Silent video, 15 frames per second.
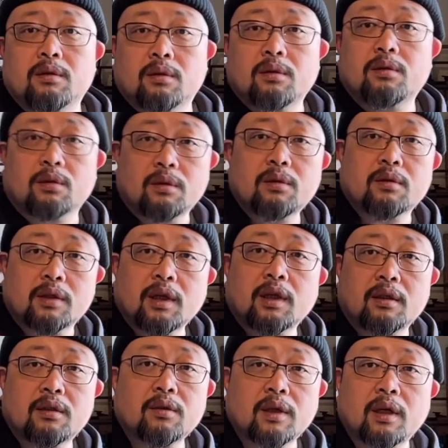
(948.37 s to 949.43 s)
就就就
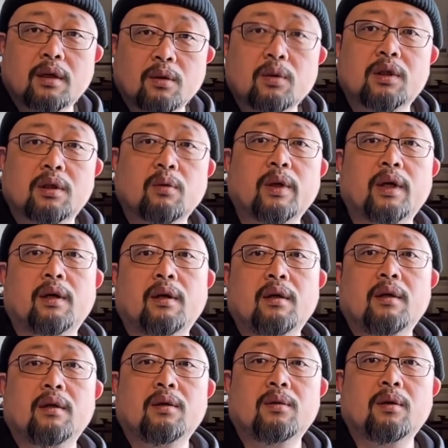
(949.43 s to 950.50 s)
在就在那都指挥着，
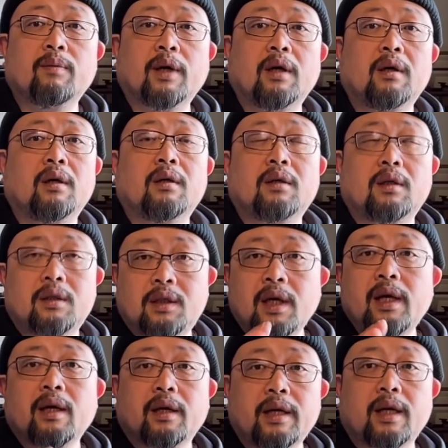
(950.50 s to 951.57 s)
对吧？那
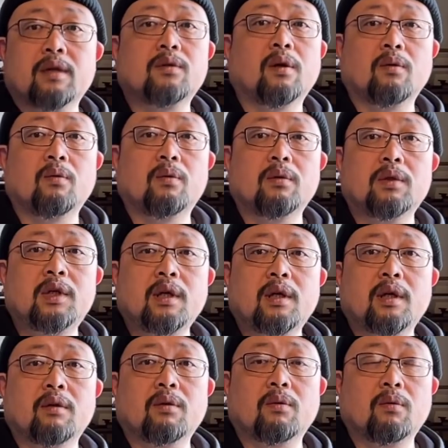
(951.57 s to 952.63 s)
这个也算工，这个
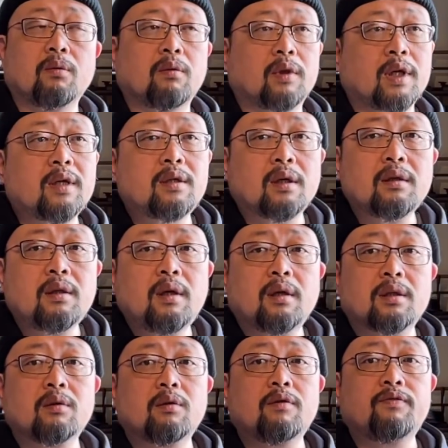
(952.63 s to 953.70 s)
也算工作，它整体
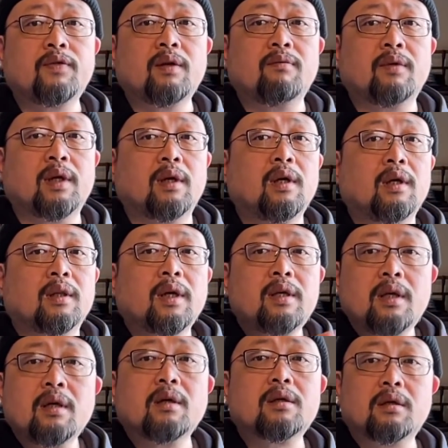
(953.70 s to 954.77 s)
社会氛围，它
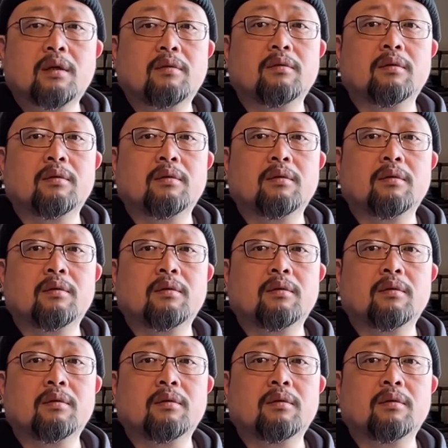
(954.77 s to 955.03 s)
一个是